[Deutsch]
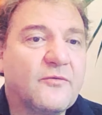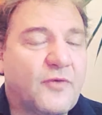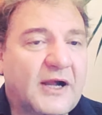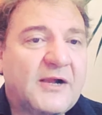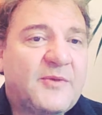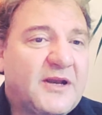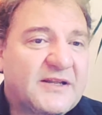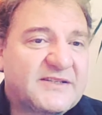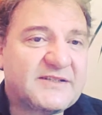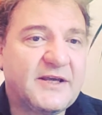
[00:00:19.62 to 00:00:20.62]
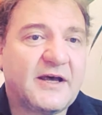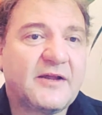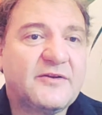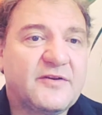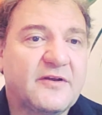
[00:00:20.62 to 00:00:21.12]
vor allem in den letzten Jahren
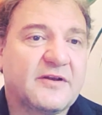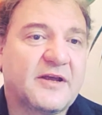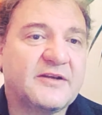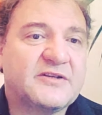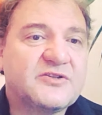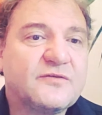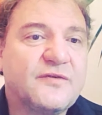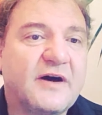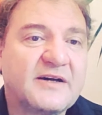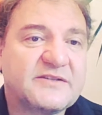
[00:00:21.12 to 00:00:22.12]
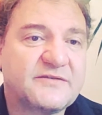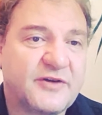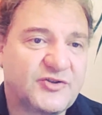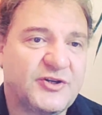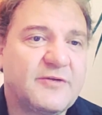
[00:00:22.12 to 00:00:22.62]
dieser Trend zu Fast
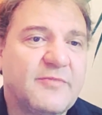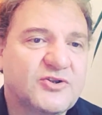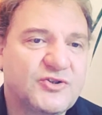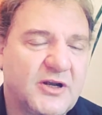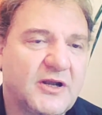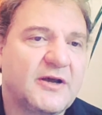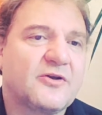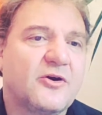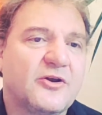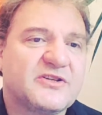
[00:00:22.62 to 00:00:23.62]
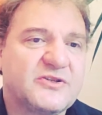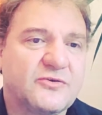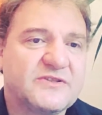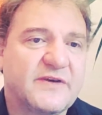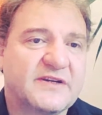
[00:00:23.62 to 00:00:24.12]
Fashion, immer schneller ein
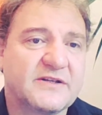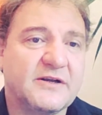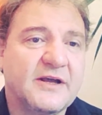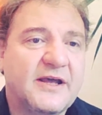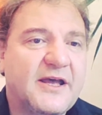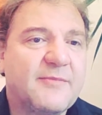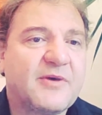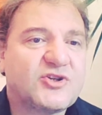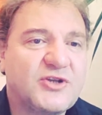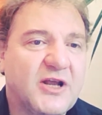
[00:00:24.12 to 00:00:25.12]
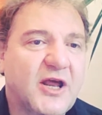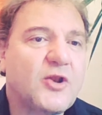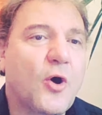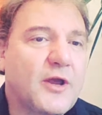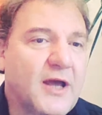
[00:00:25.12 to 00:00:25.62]
Kollektionswechsel, immer schneller
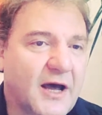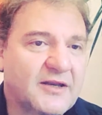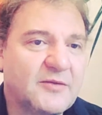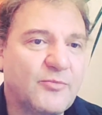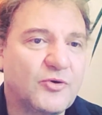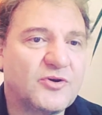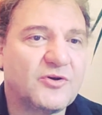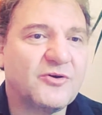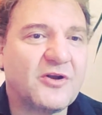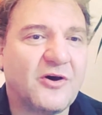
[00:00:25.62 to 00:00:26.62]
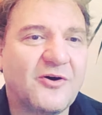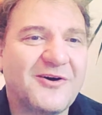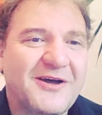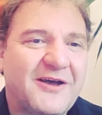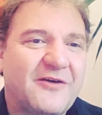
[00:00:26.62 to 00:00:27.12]
neue Angebote und auch
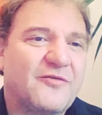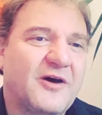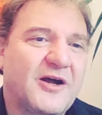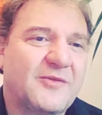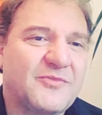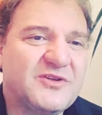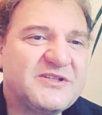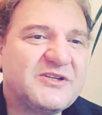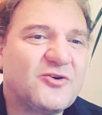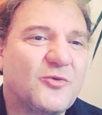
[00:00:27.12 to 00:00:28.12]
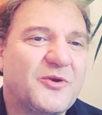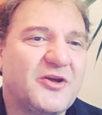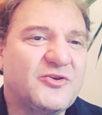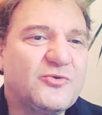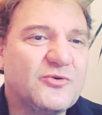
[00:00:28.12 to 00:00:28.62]
vor allem die Zielgruppe der
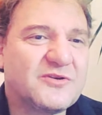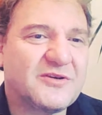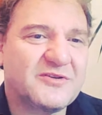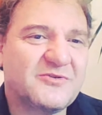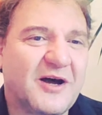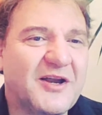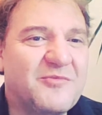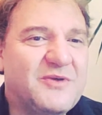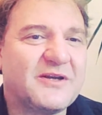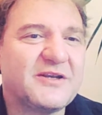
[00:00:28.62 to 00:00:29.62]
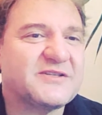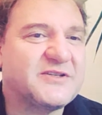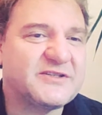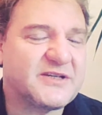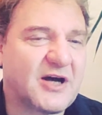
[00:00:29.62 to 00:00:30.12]
Jugend zu animieren, dass sie
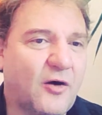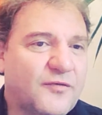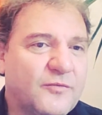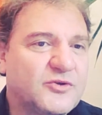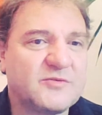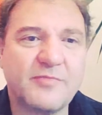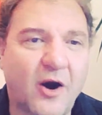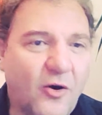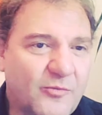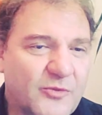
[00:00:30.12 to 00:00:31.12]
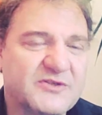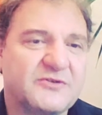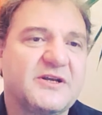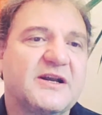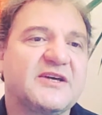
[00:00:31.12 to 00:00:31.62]
diese kaufen müssen, brauchen müssen und
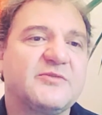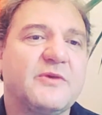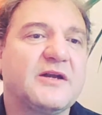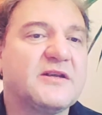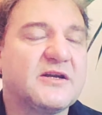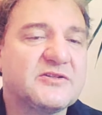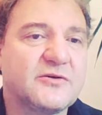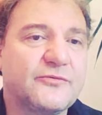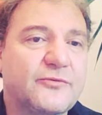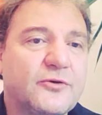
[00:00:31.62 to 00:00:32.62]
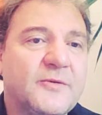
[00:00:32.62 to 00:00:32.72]
dergleichen mehr hat dazu geführt,